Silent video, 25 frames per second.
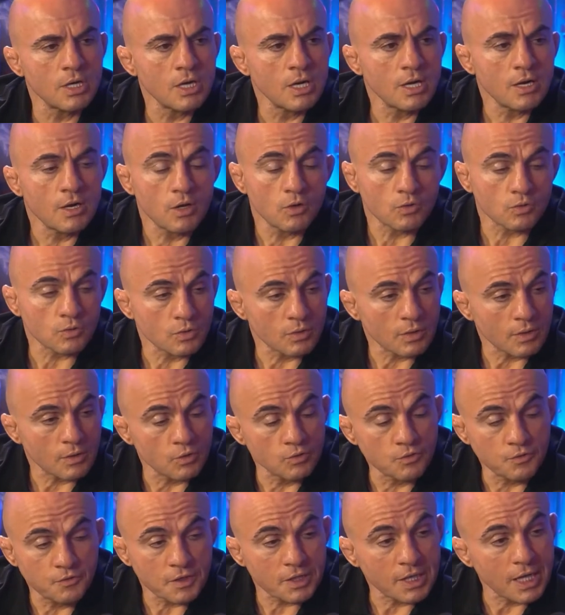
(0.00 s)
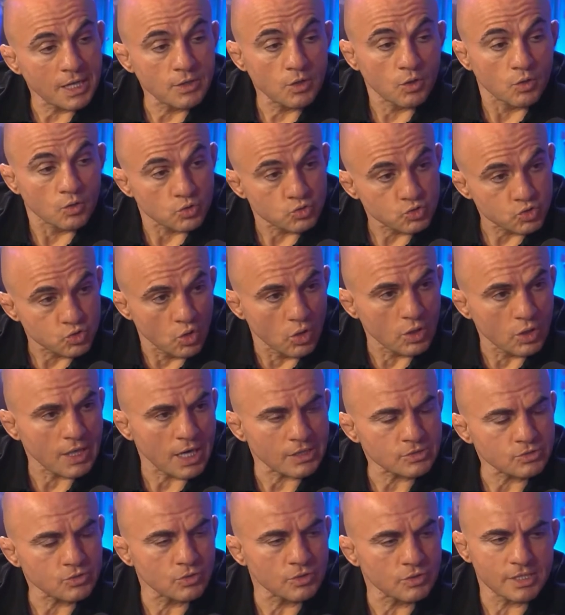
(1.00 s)
Eu, eu, não fiquei, não. Eu sou
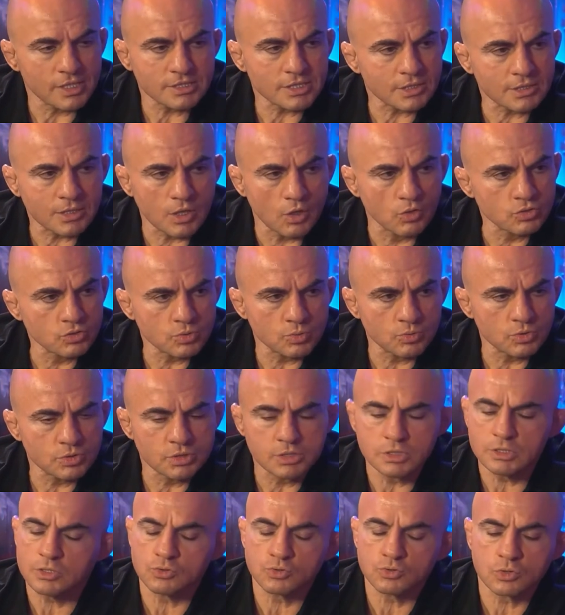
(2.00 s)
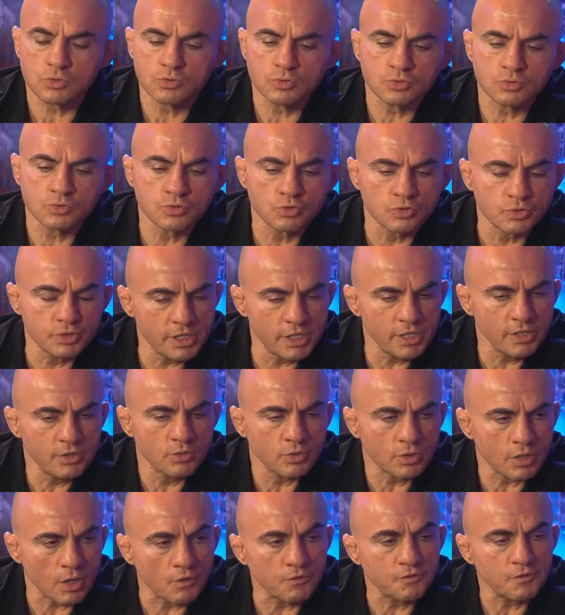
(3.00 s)
Carson Grace até o último dia. O Juninho, Defendi.
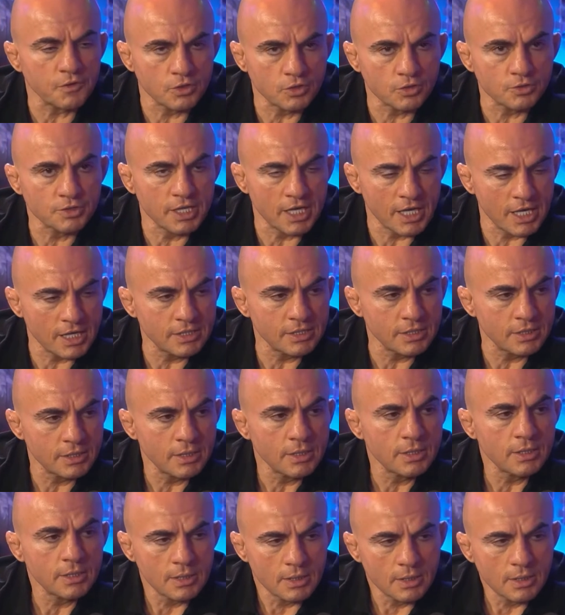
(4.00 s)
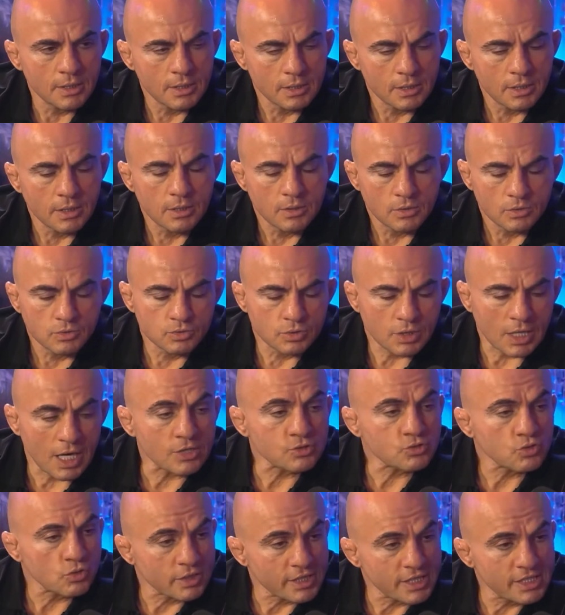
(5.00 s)
que é o filho dele. O
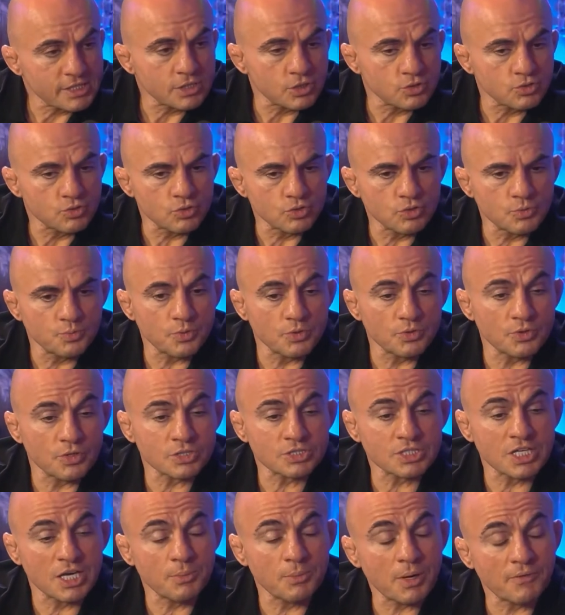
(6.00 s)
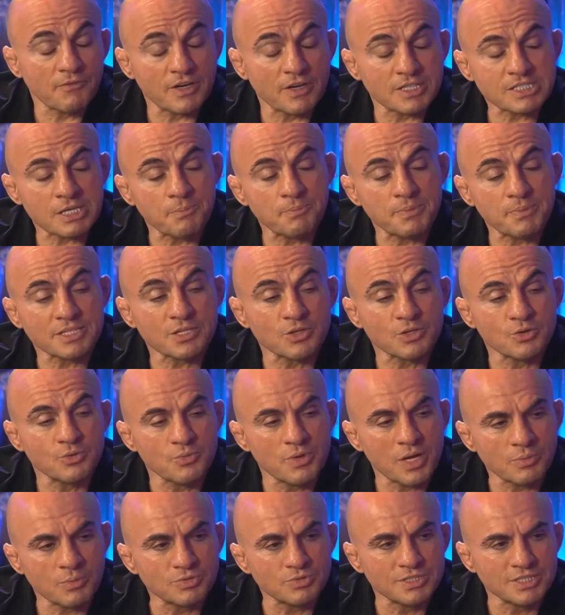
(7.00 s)
Carson Grace Jr., pô, nós ganhamos uma faixa preta no
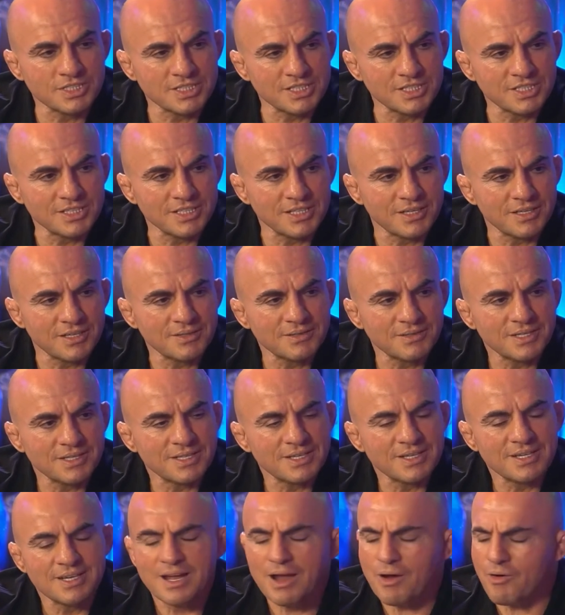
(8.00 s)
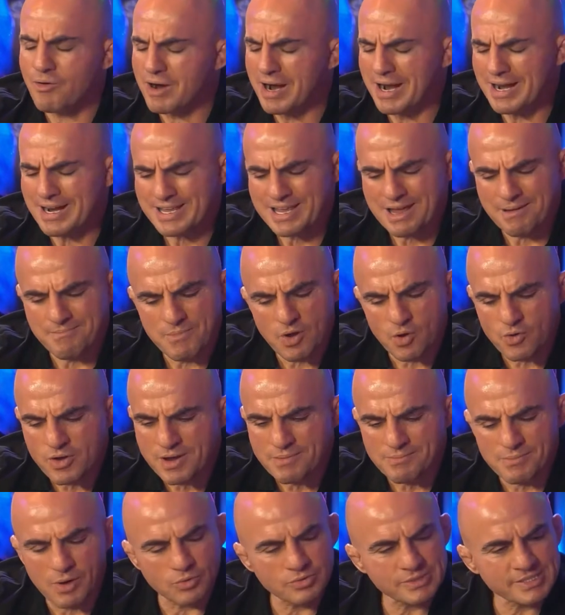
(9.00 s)
mesmo dia. É mesmo? Um cara que é meu
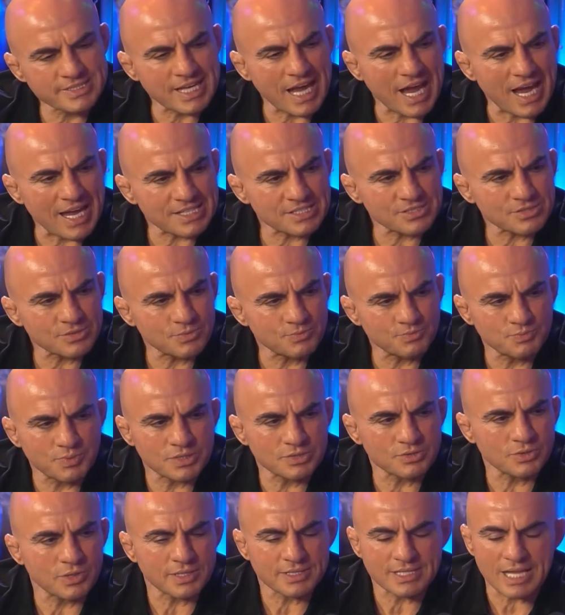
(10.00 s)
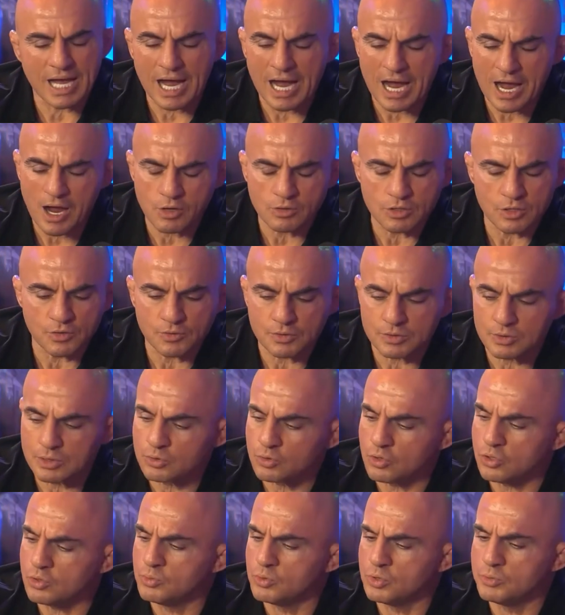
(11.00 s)
irmãozão, pessoa da aula. Eu,
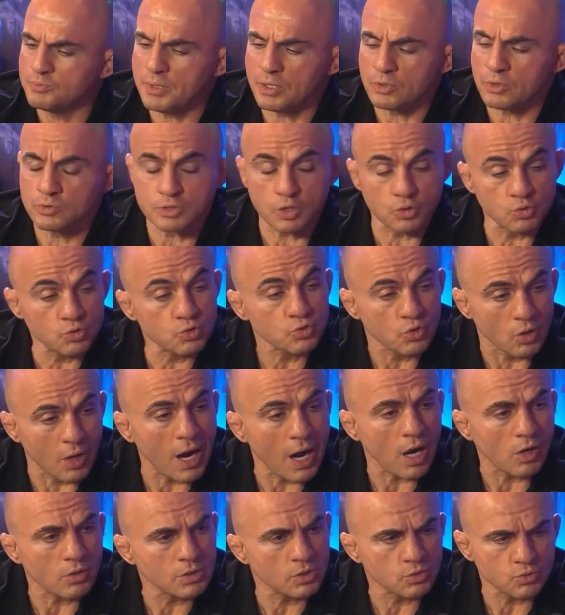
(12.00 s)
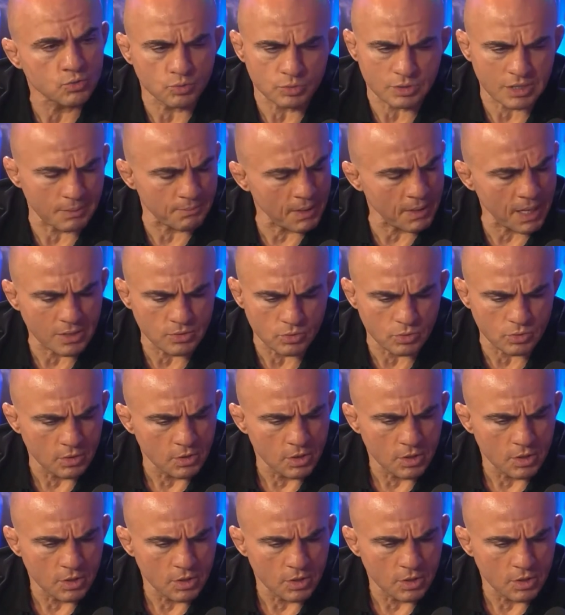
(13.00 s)
todo mundo pergunta, eu não dou aula, eu não trabalho